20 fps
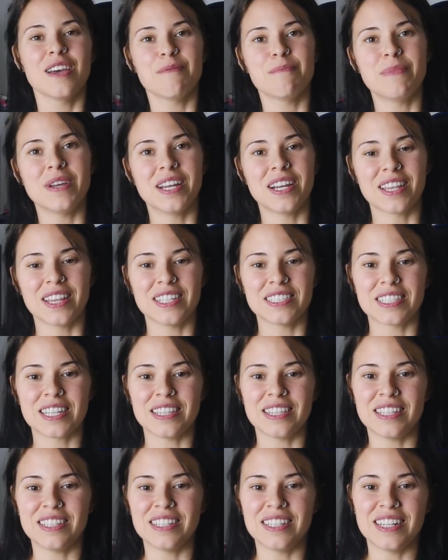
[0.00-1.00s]
verdes
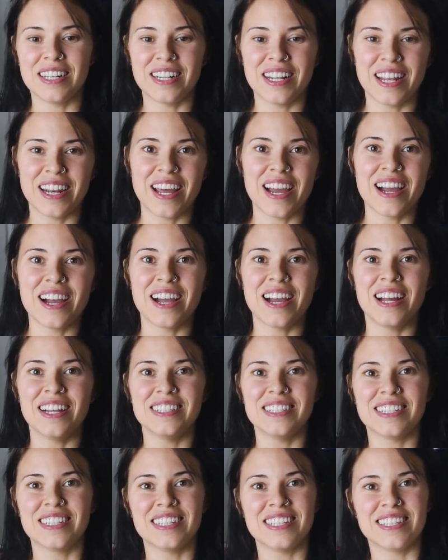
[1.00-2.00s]
que tienden a
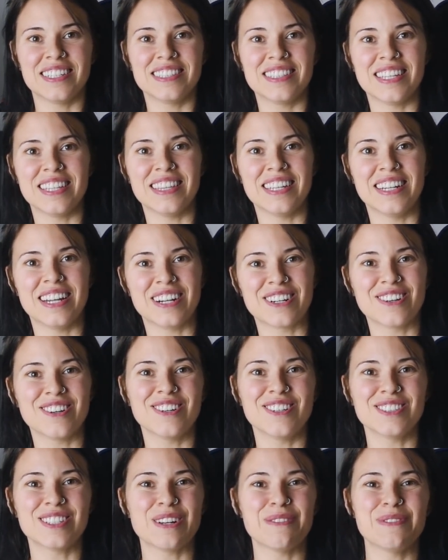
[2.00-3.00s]
naranja y que tienden a
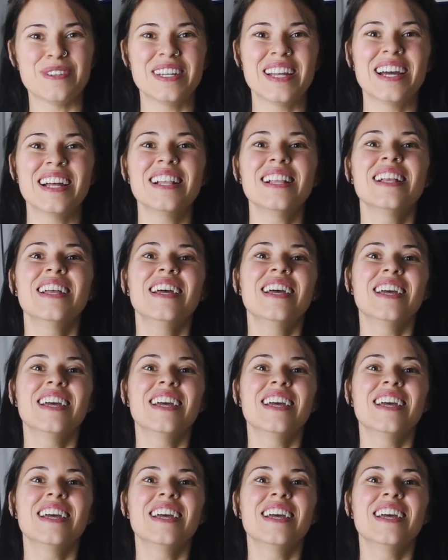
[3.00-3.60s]
rojos al final,